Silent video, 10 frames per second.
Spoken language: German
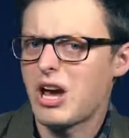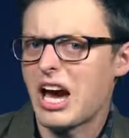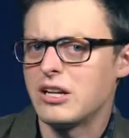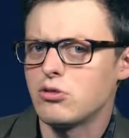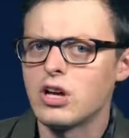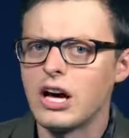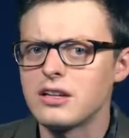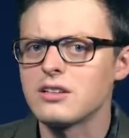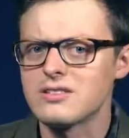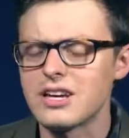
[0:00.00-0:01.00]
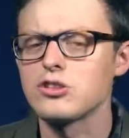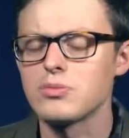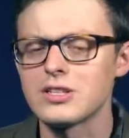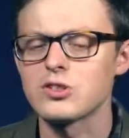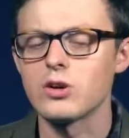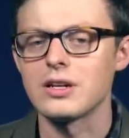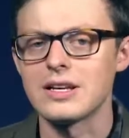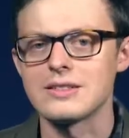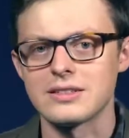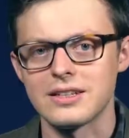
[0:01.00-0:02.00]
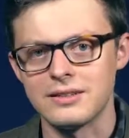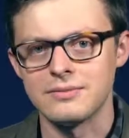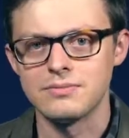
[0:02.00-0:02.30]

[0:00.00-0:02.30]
der einen oder anderen Seite überzeugen lassen kann.